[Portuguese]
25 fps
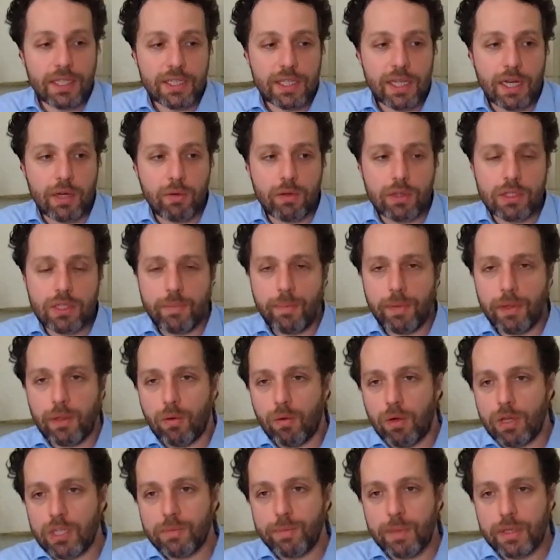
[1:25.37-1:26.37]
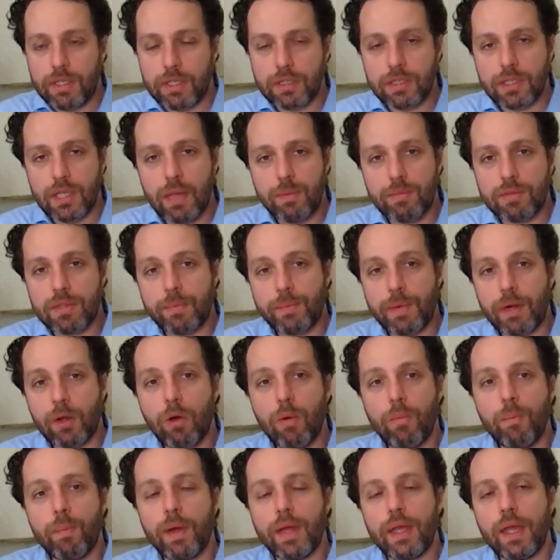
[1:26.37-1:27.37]
E a terceira coisa pela qual a gente pede exames
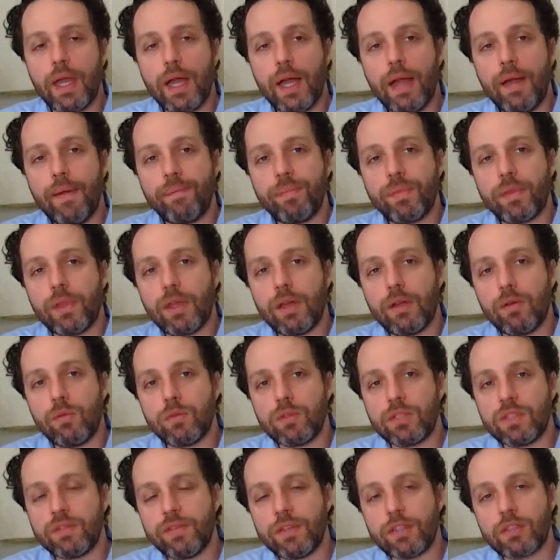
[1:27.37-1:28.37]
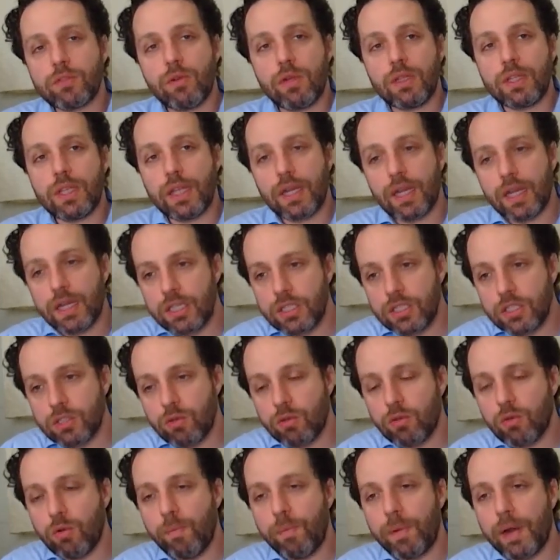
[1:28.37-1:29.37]
é para acompanhar os efeitos
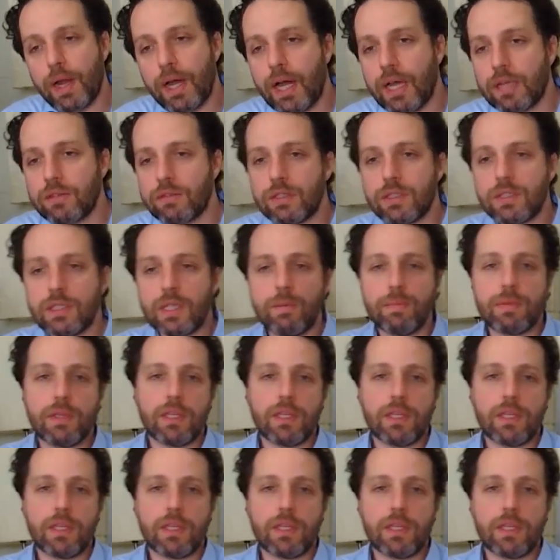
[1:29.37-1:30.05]
colaterais de longo prazo.